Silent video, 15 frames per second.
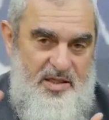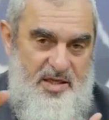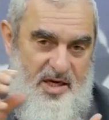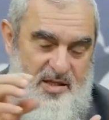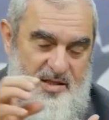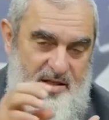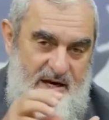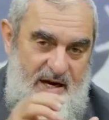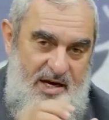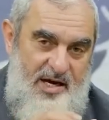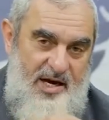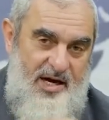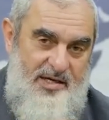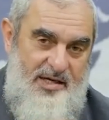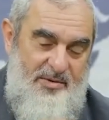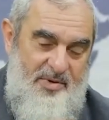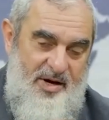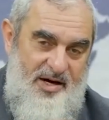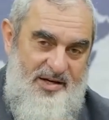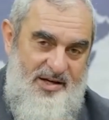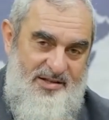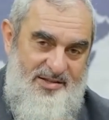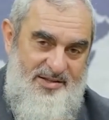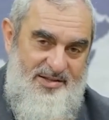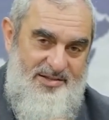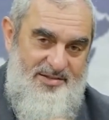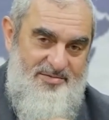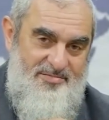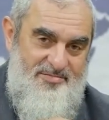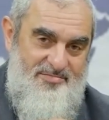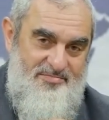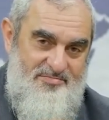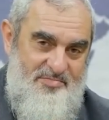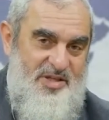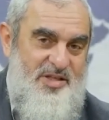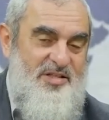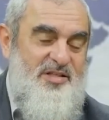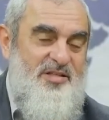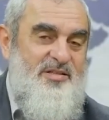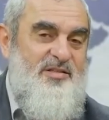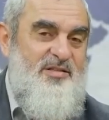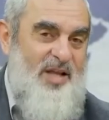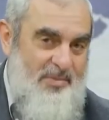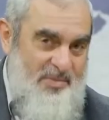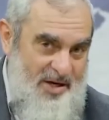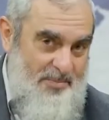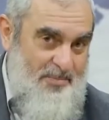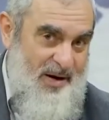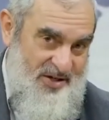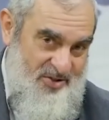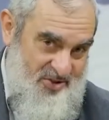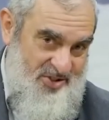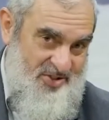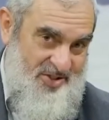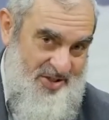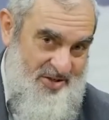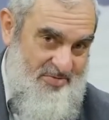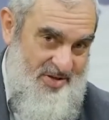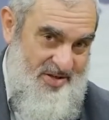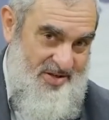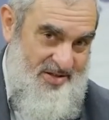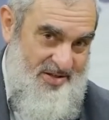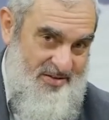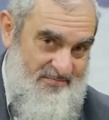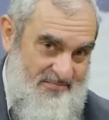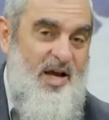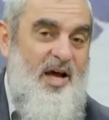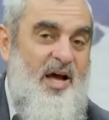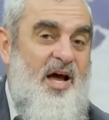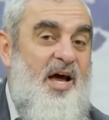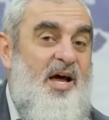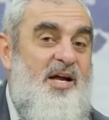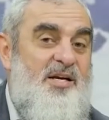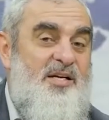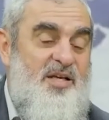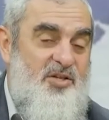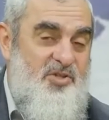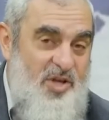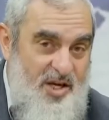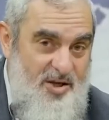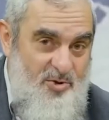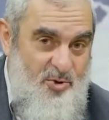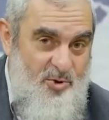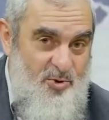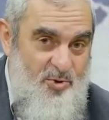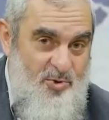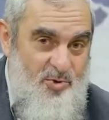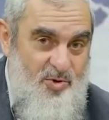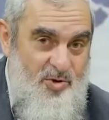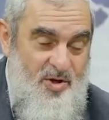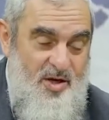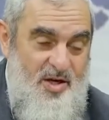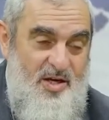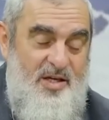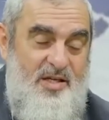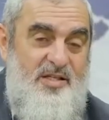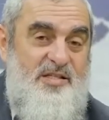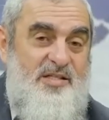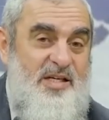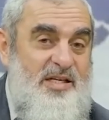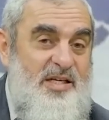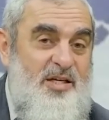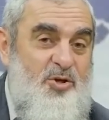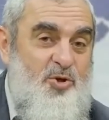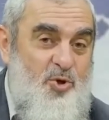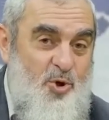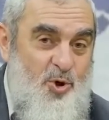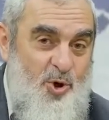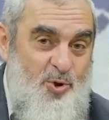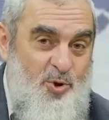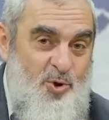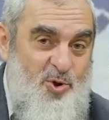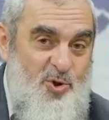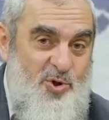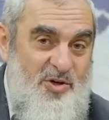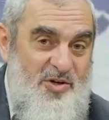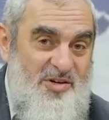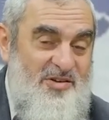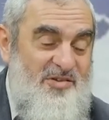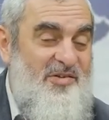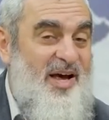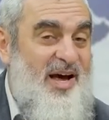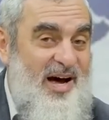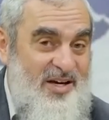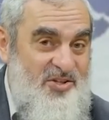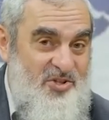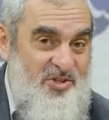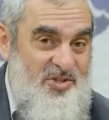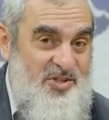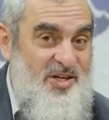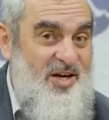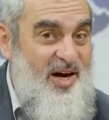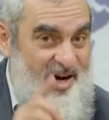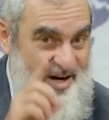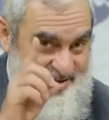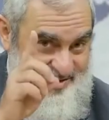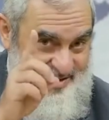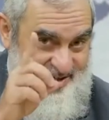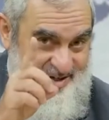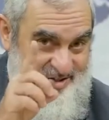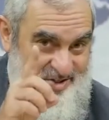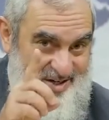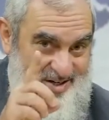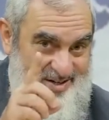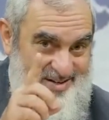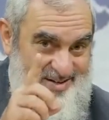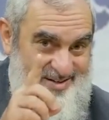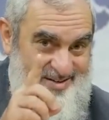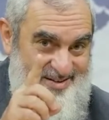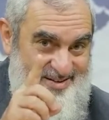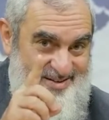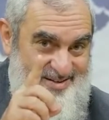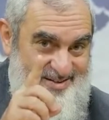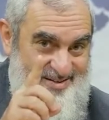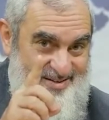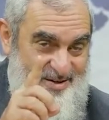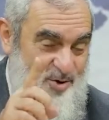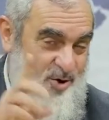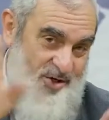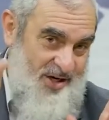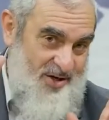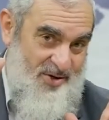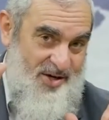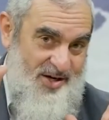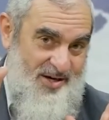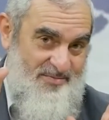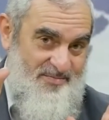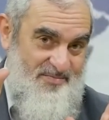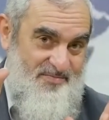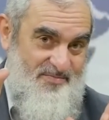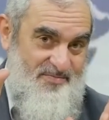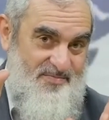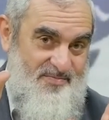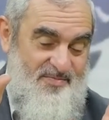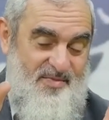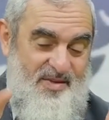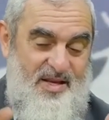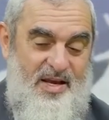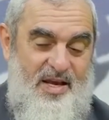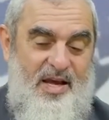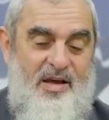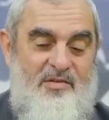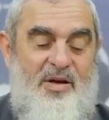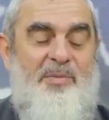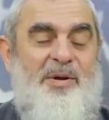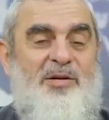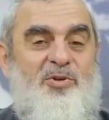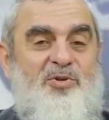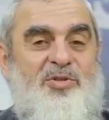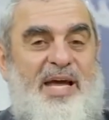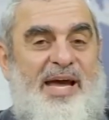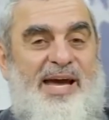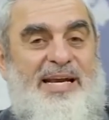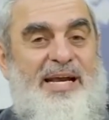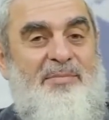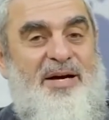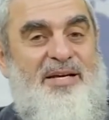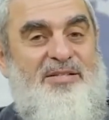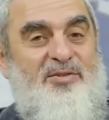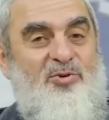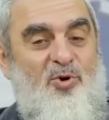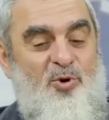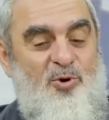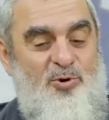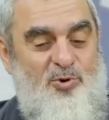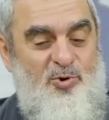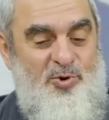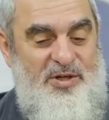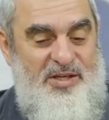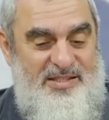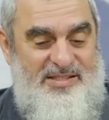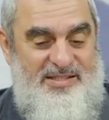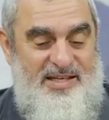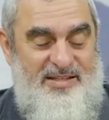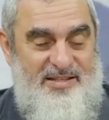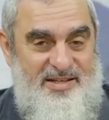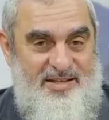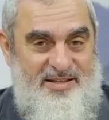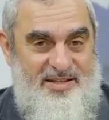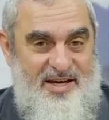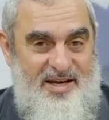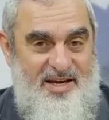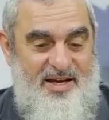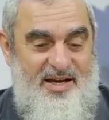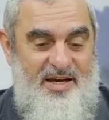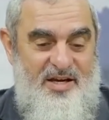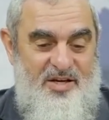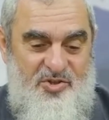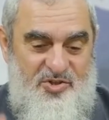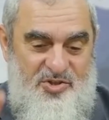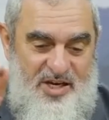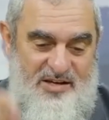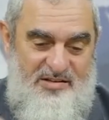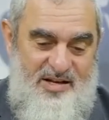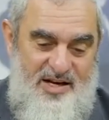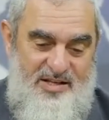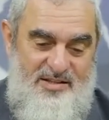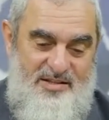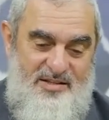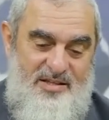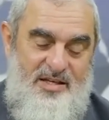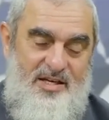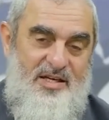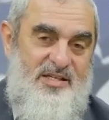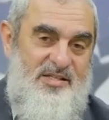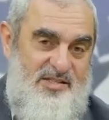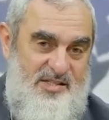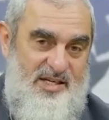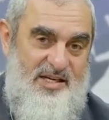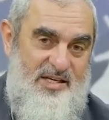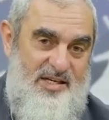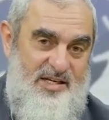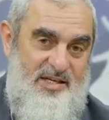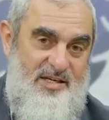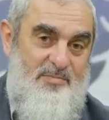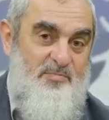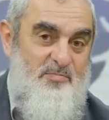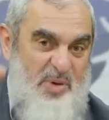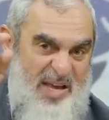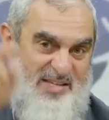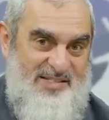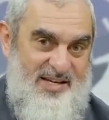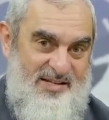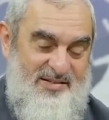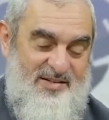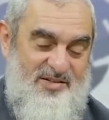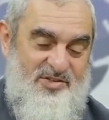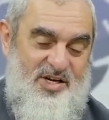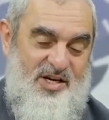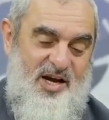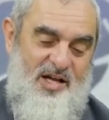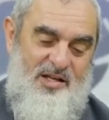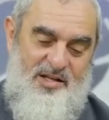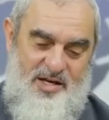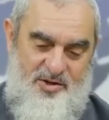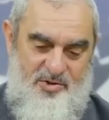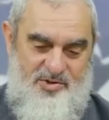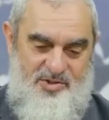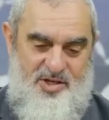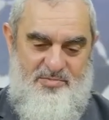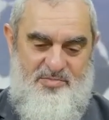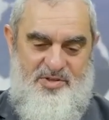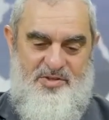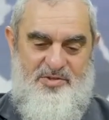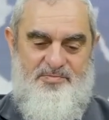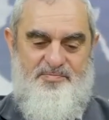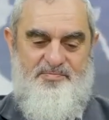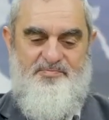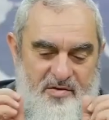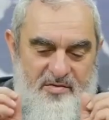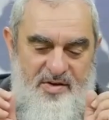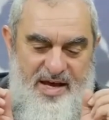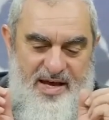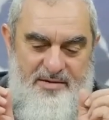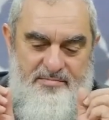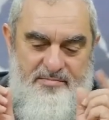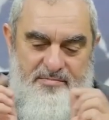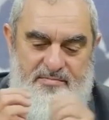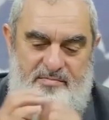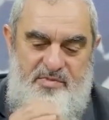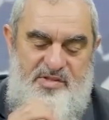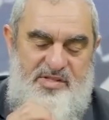kendi ayağına bağladığın bir demir parçası gibidir. Her geçen gün senin kilonu ve acını artıracak. Ona göre. Ve bir gün dayanamaz olduğunu hissettiğinde şeytan seni pes ettirecek. Allah göstermesin. Ve